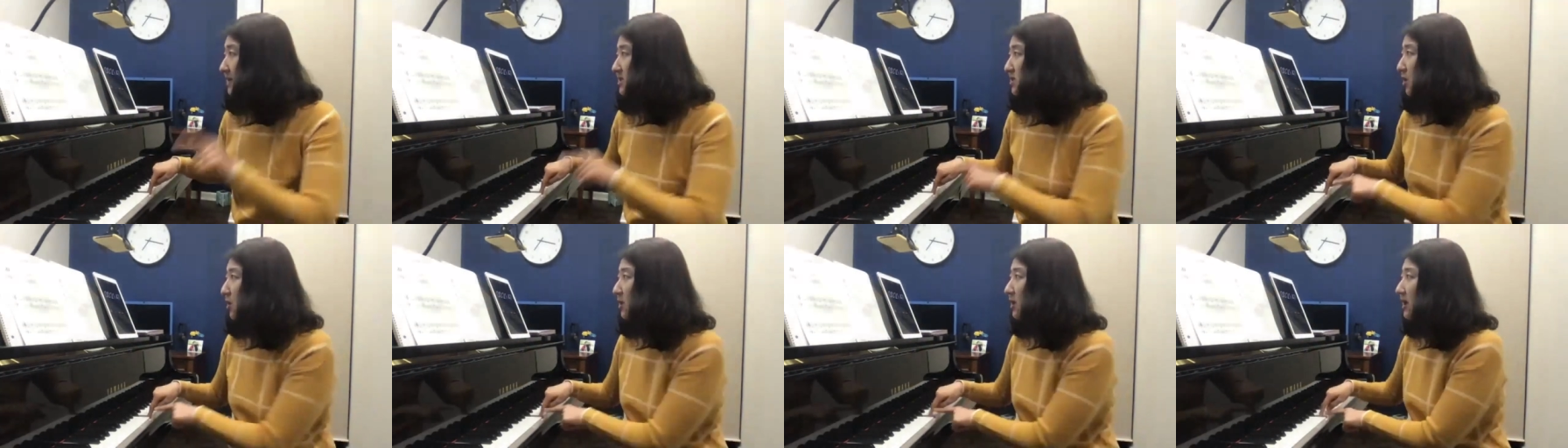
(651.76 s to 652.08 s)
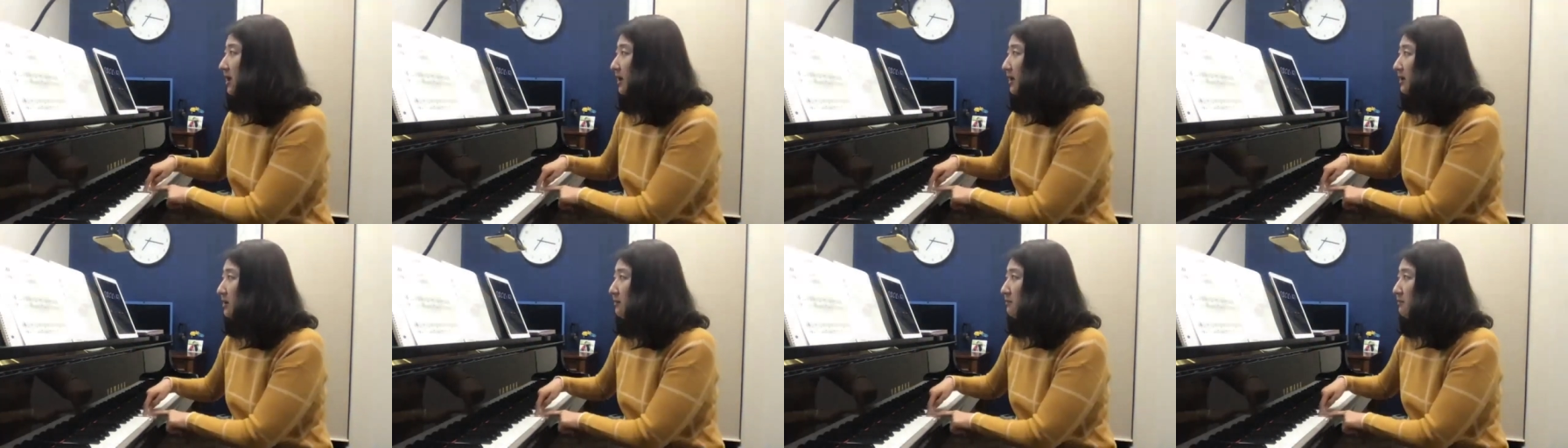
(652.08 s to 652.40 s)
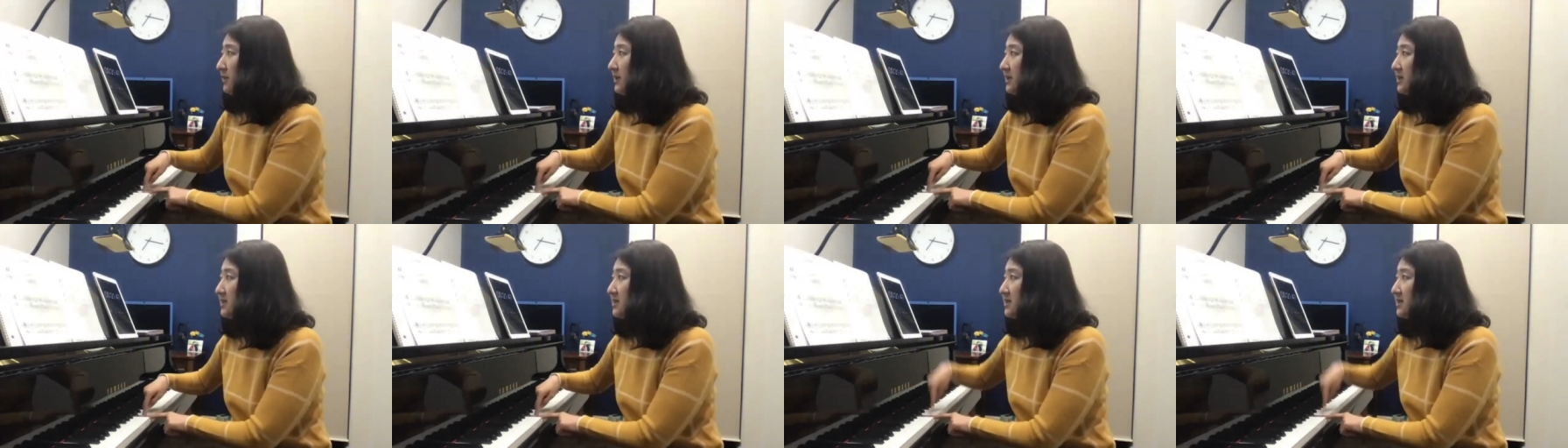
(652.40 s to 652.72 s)
저희에게는
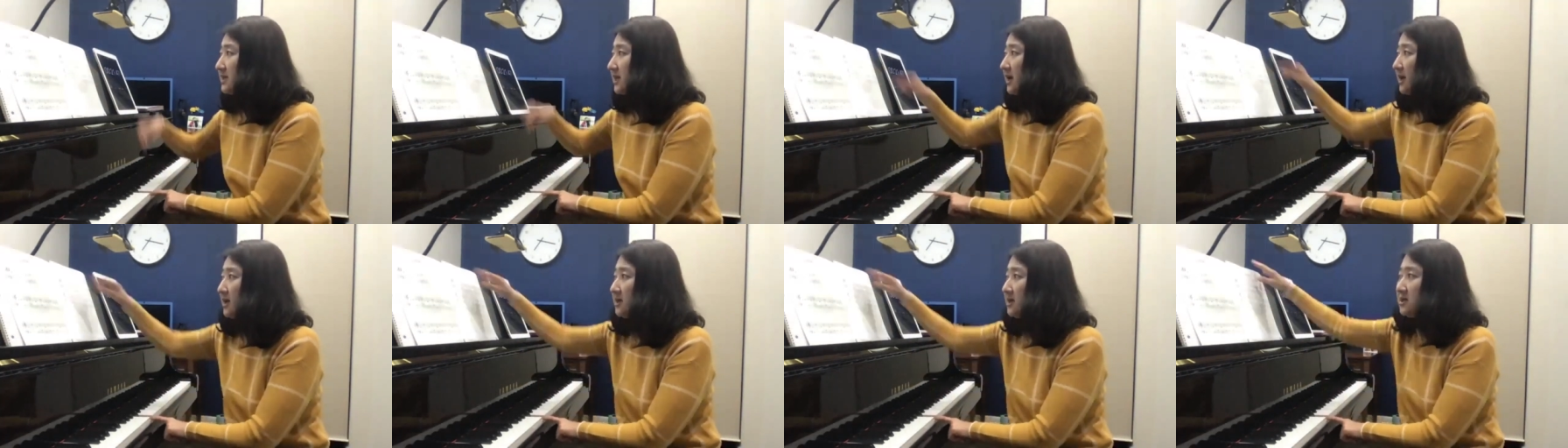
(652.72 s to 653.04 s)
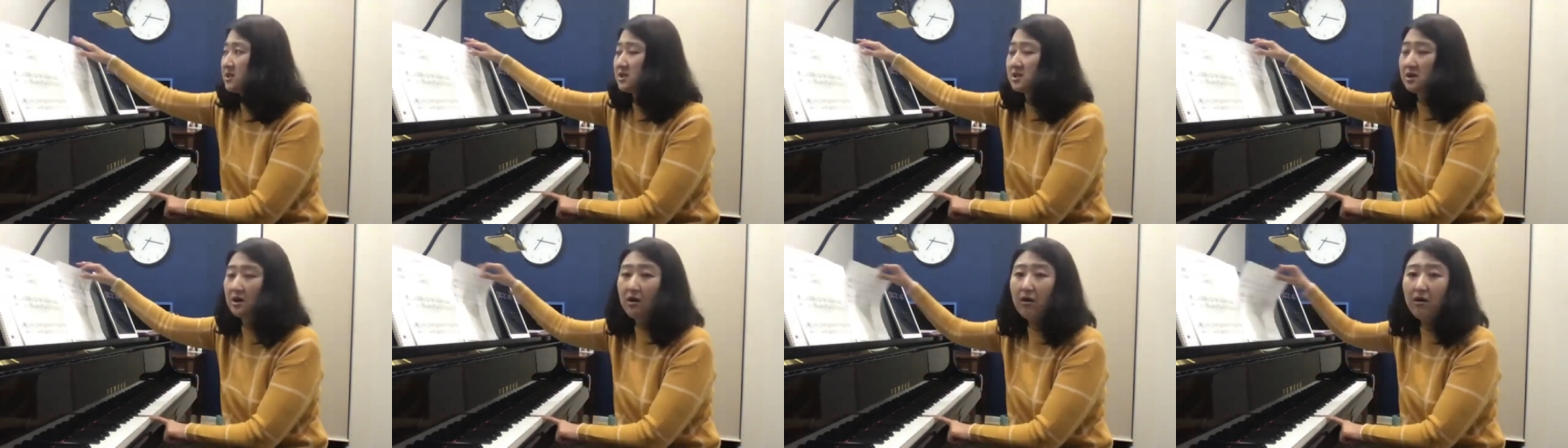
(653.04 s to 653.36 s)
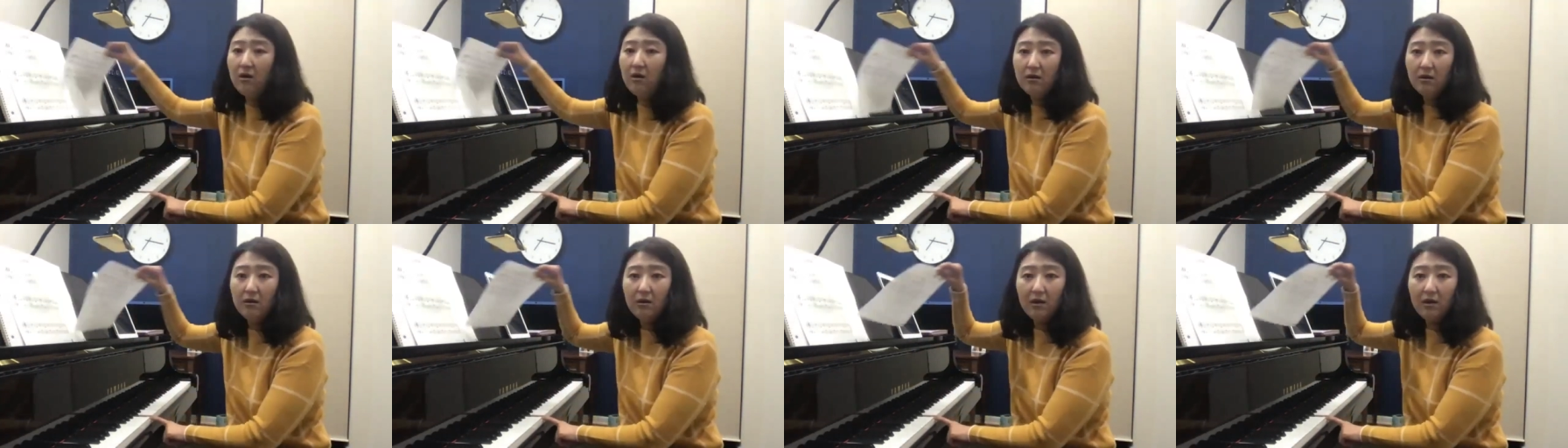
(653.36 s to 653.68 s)
미들 C가
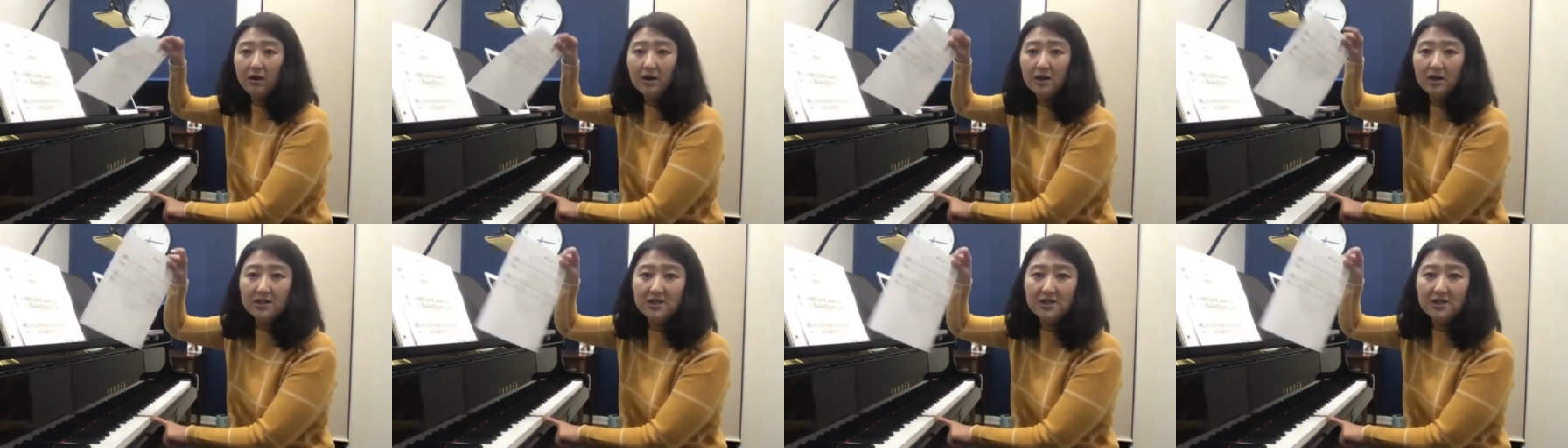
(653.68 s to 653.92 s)
있죠.